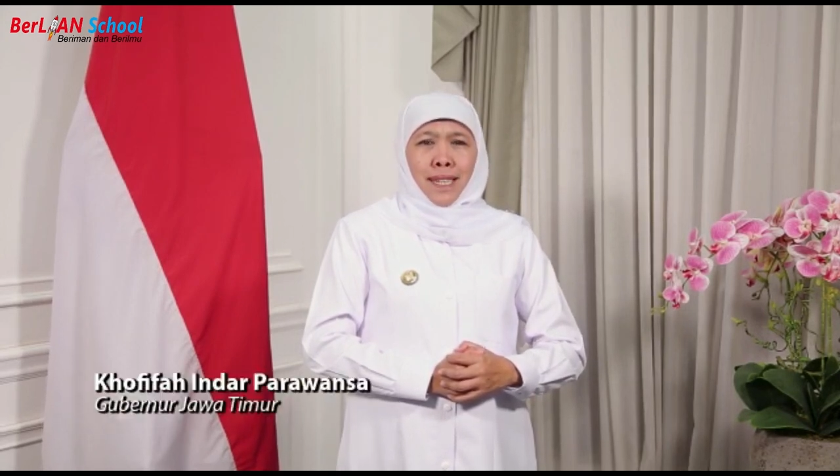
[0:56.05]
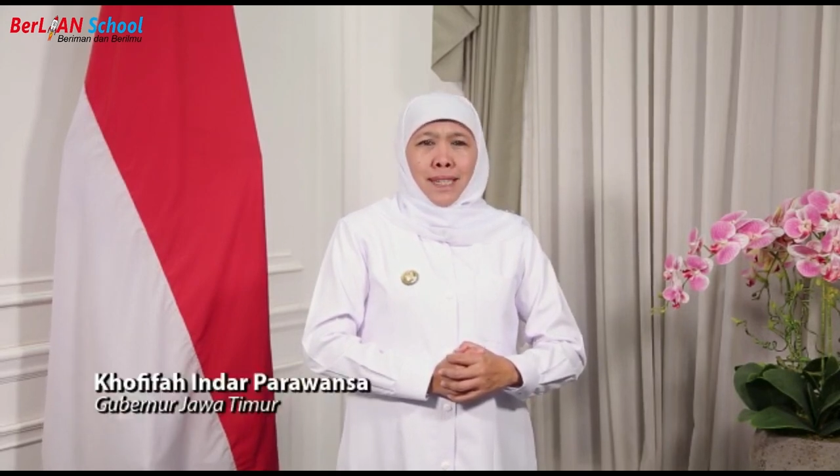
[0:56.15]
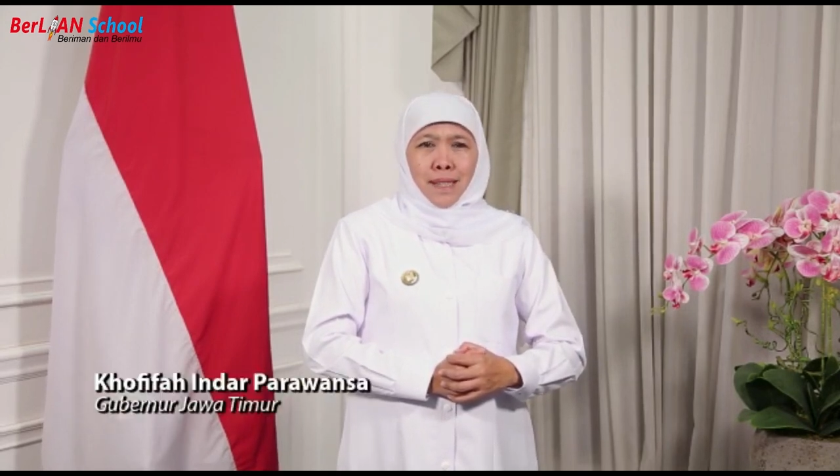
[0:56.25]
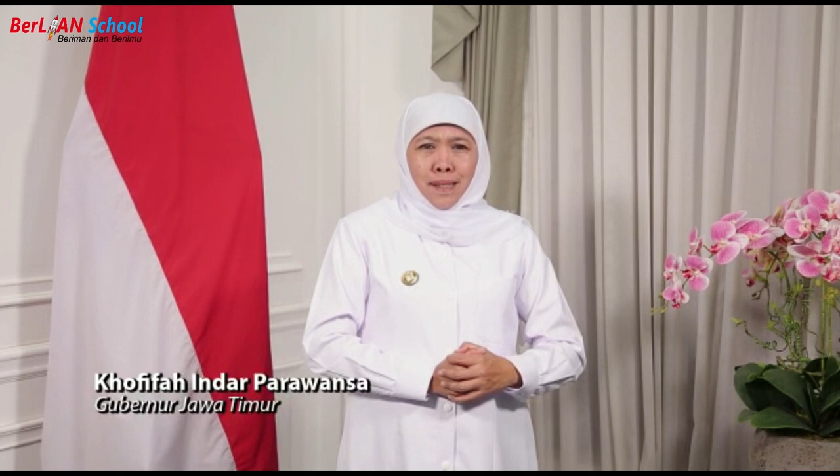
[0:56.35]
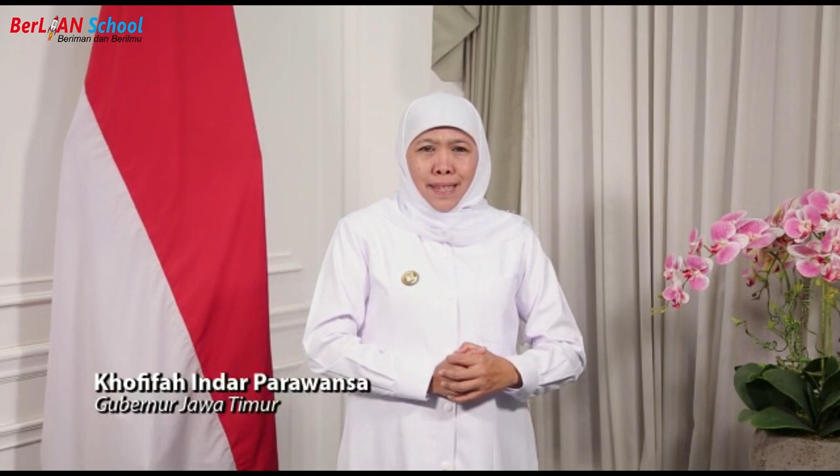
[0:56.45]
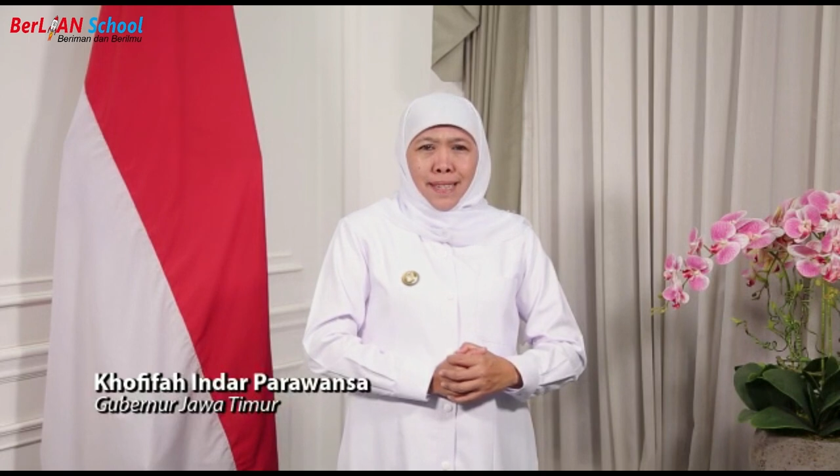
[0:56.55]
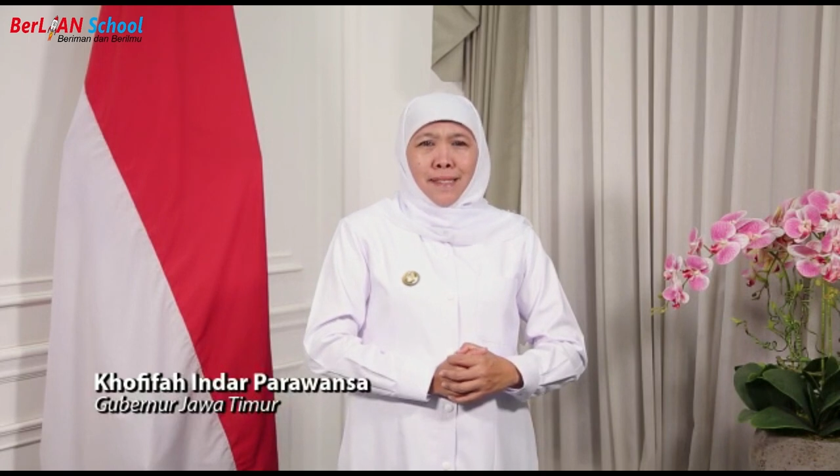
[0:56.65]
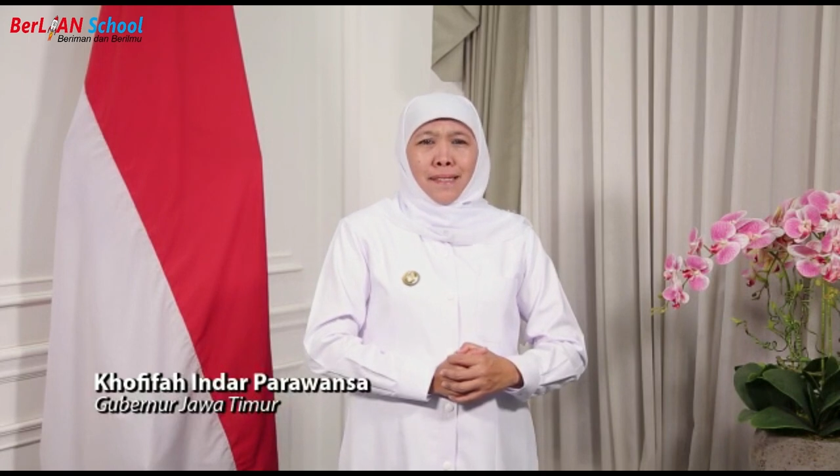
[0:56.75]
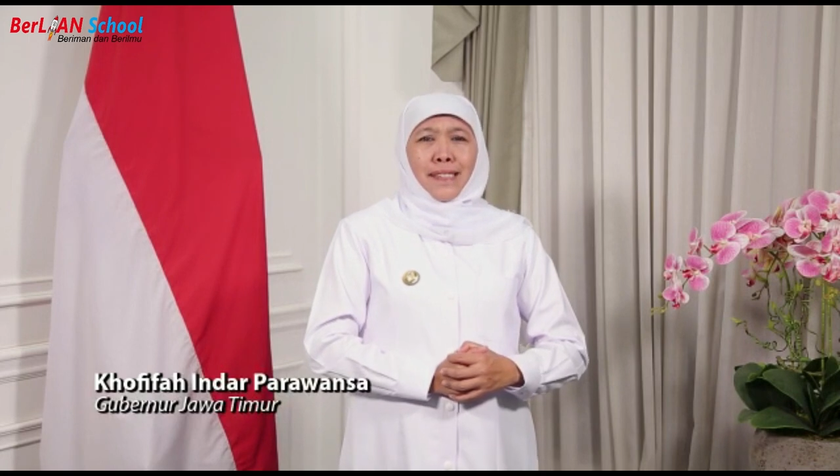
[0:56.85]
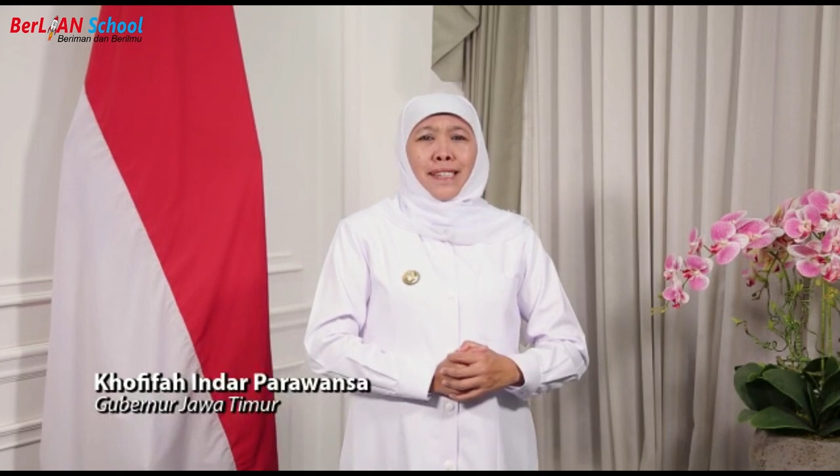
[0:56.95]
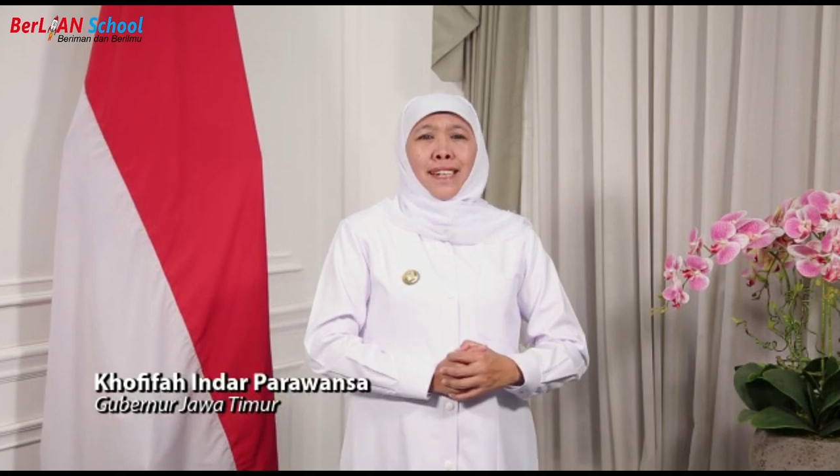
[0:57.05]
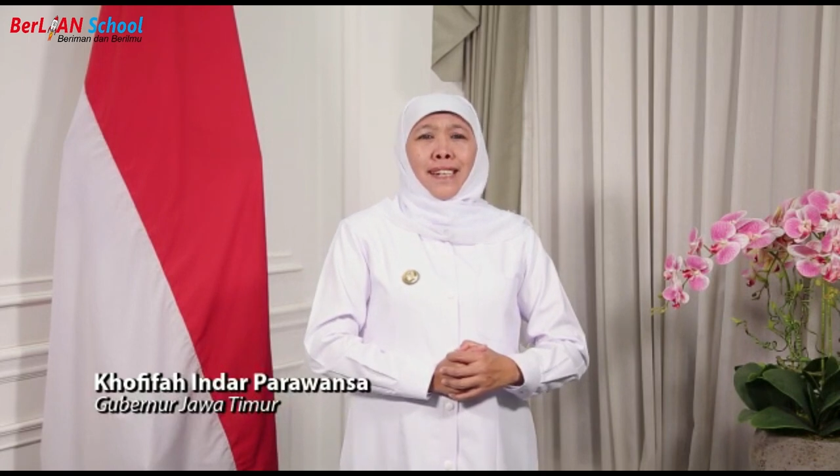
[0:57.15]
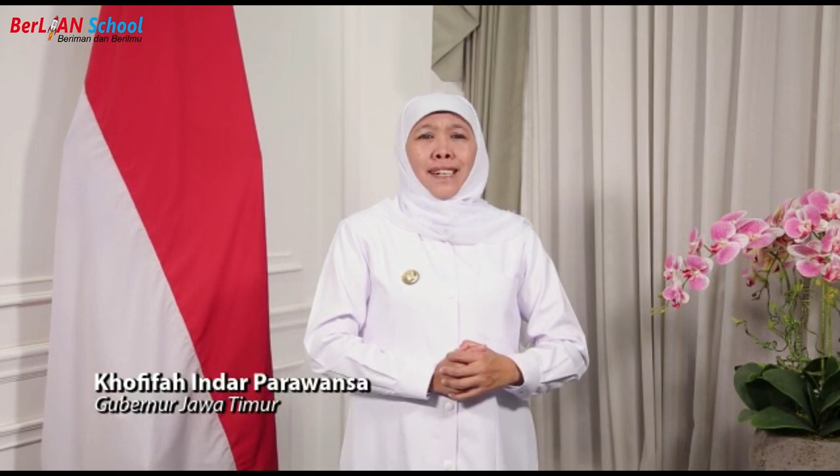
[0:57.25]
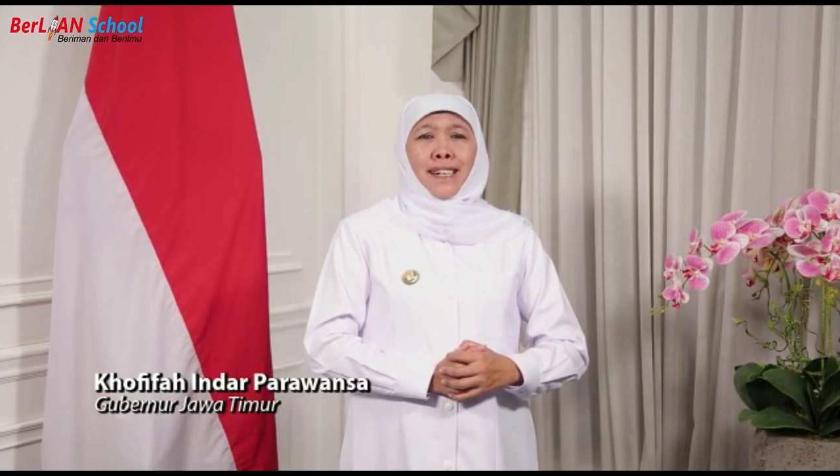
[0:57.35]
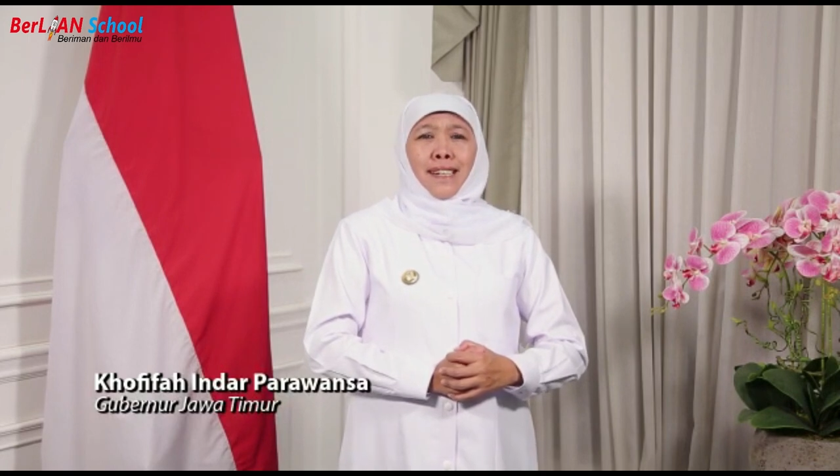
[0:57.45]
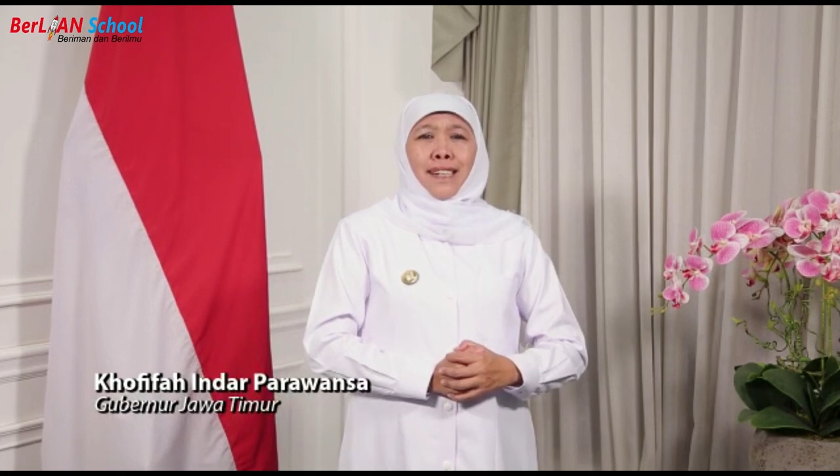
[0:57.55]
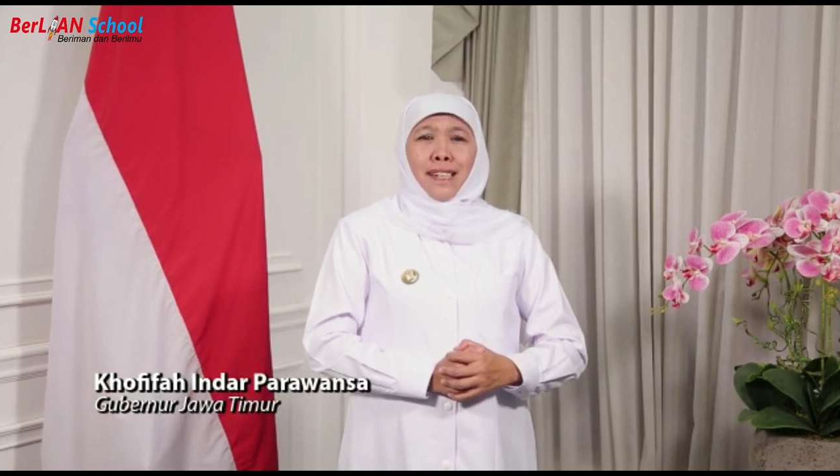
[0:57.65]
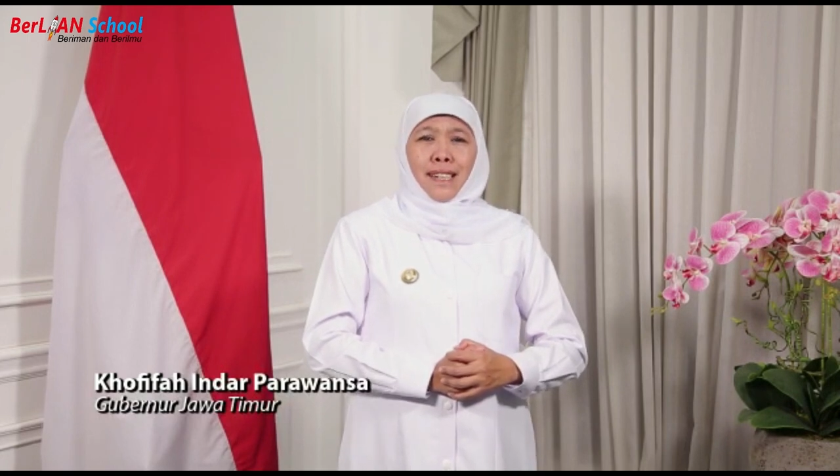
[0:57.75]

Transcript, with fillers: yang soleh soliha,